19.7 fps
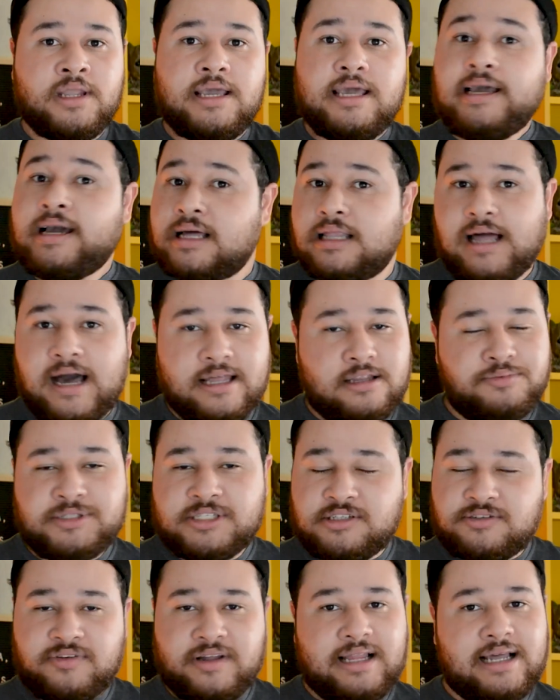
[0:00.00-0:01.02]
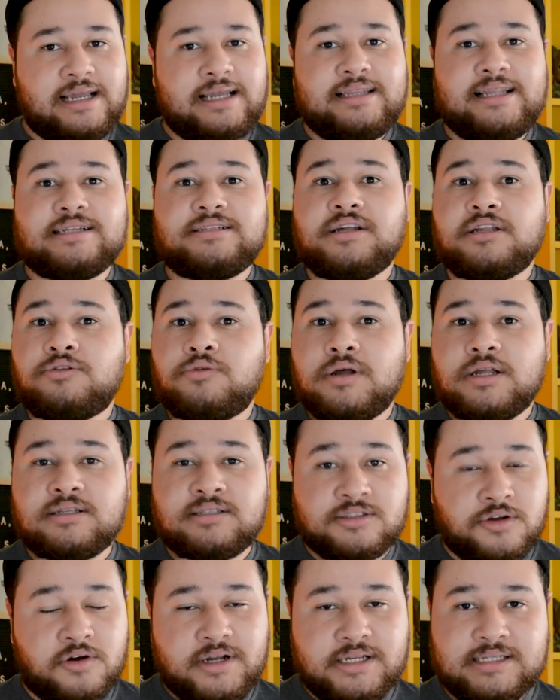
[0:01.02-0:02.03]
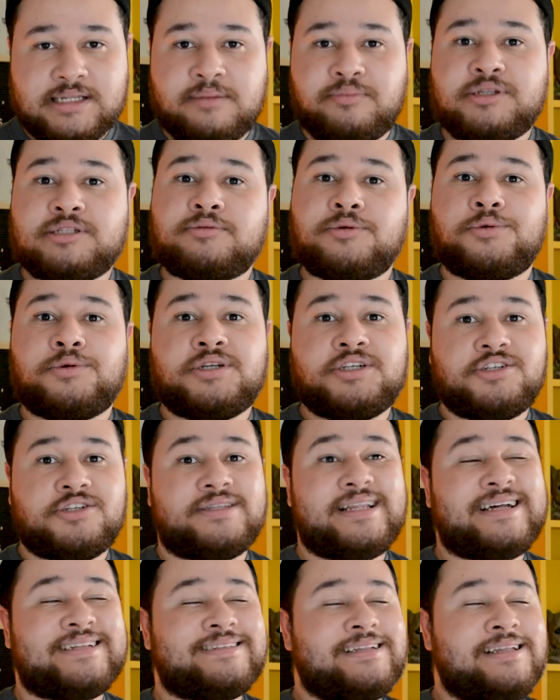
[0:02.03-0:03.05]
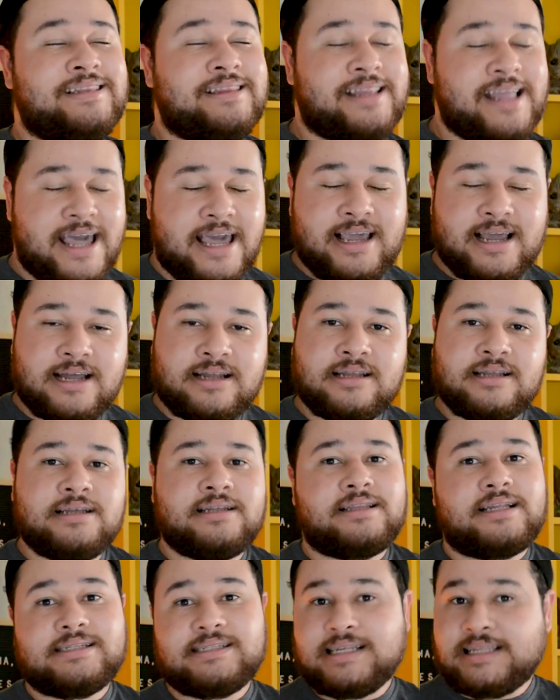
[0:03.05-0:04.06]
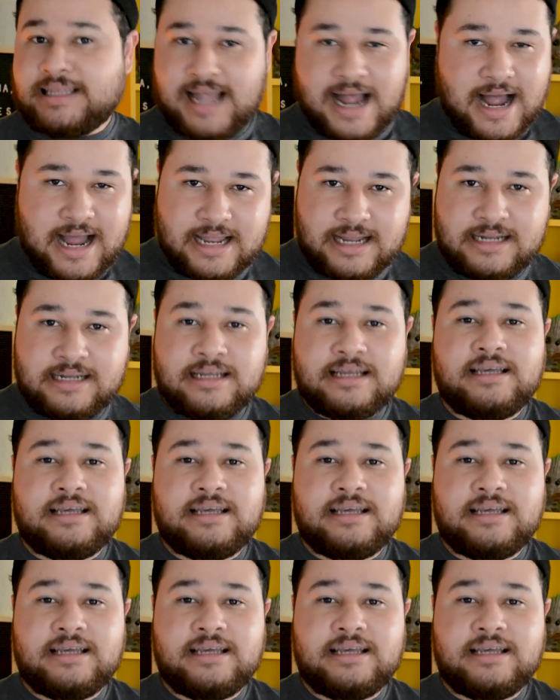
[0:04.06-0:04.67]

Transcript: E claro, preciso falar aqui das atuações, né, principalmente da Zendaya, da Zendaya,